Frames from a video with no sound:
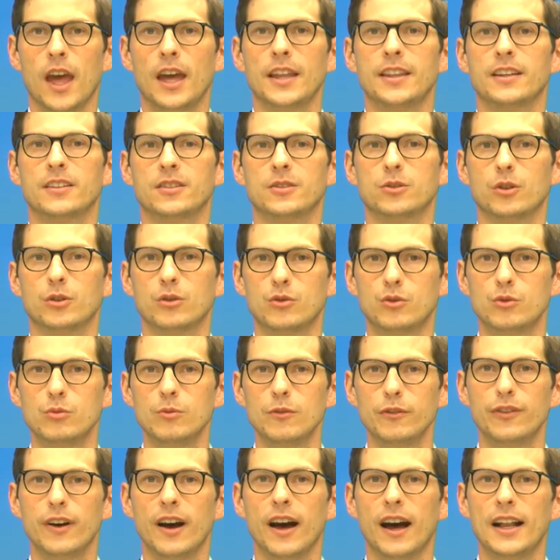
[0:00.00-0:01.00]
Das
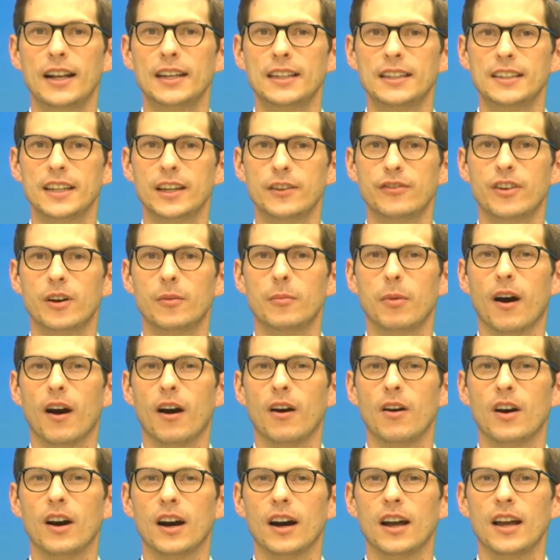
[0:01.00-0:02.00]
Konsumverhalten der
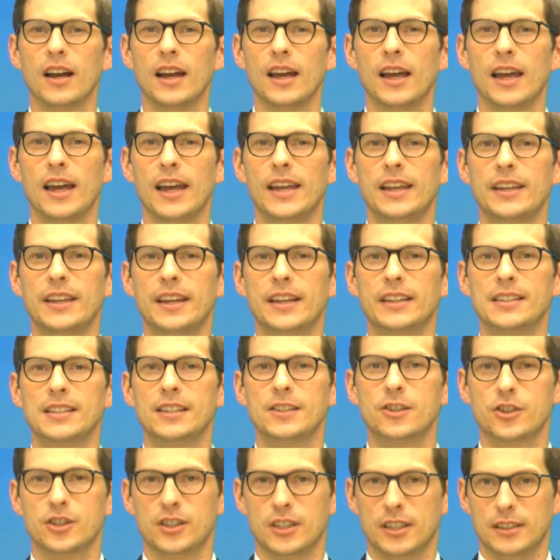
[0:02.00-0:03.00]
Verbraucher ändert
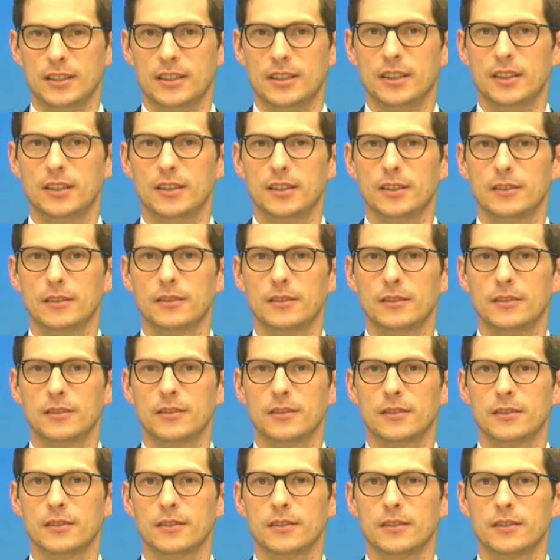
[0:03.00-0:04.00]
sich stetig.
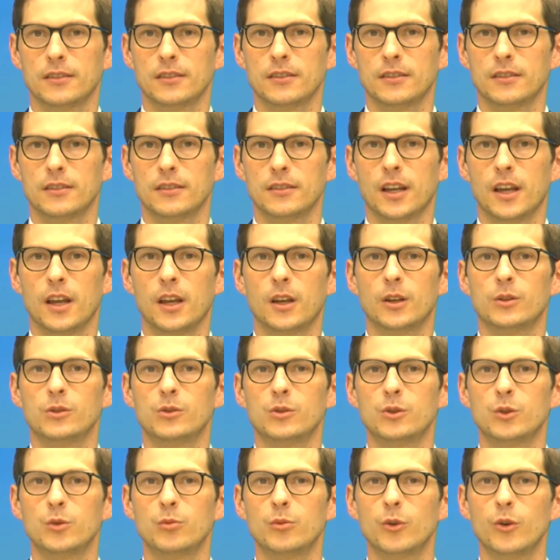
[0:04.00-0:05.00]

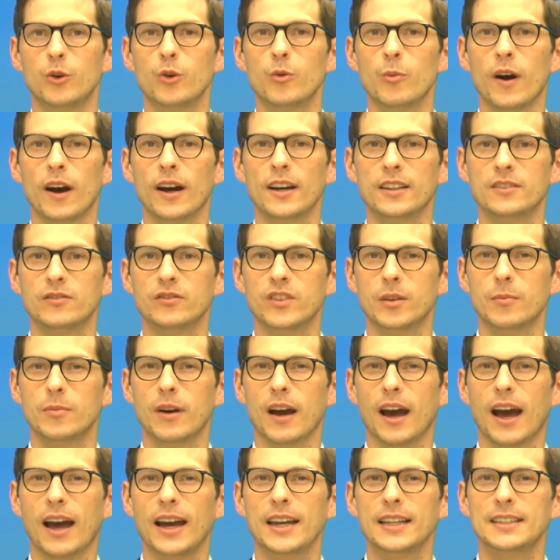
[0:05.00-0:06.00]
So beobachten wir
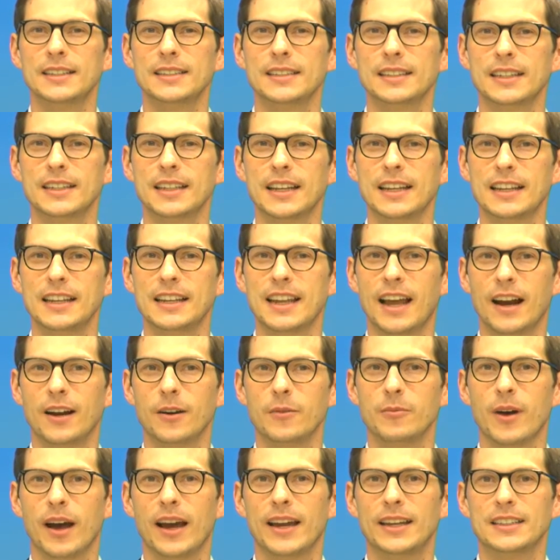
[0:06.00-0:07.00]
bereits seit
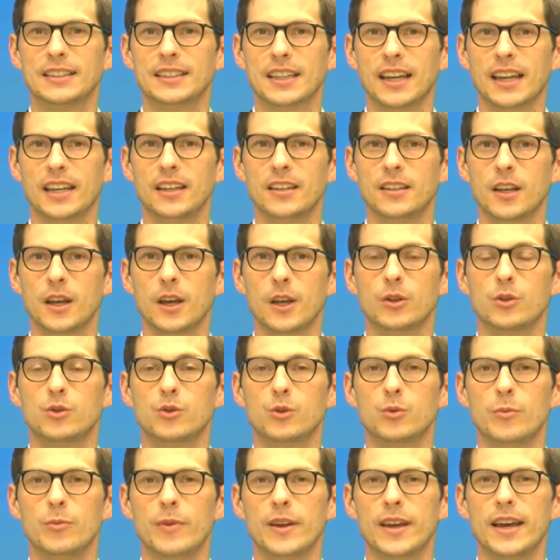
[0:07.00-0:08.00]
langem einen Trend
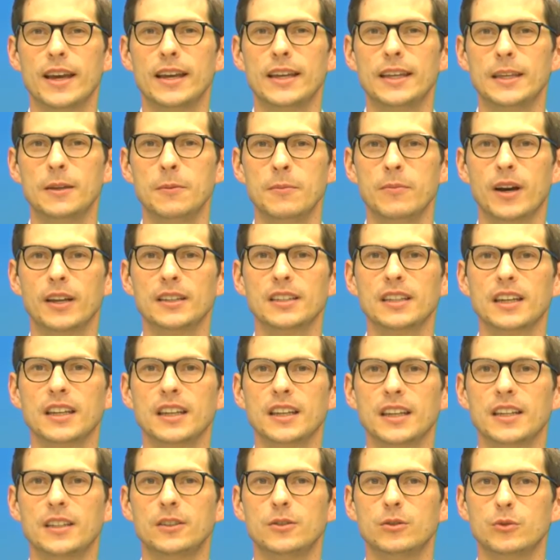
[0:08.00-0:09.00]
zu mehr
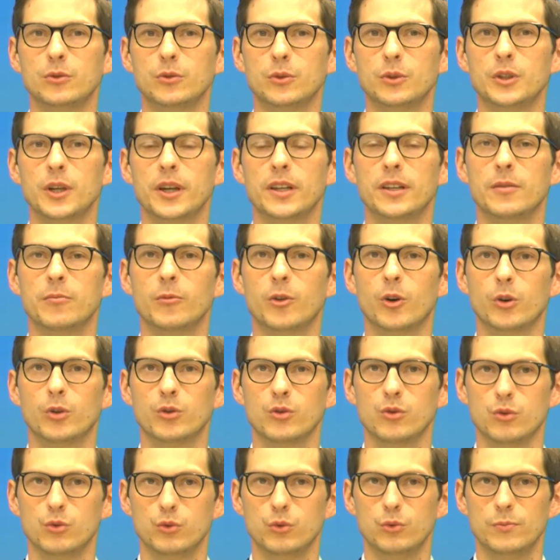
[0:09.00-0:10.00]
immateriellen Gütern im
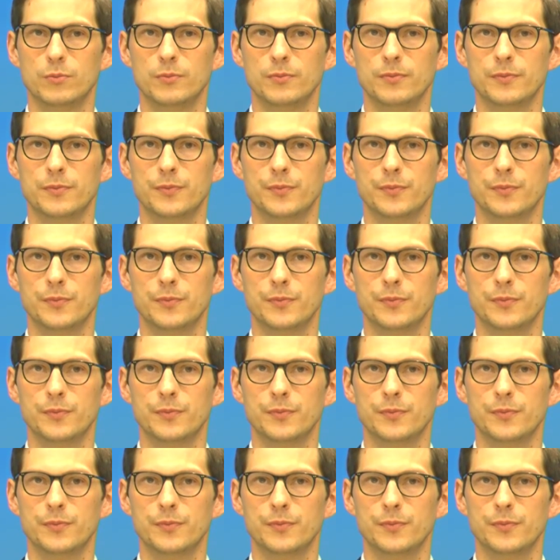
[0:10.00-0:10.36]
Konsum.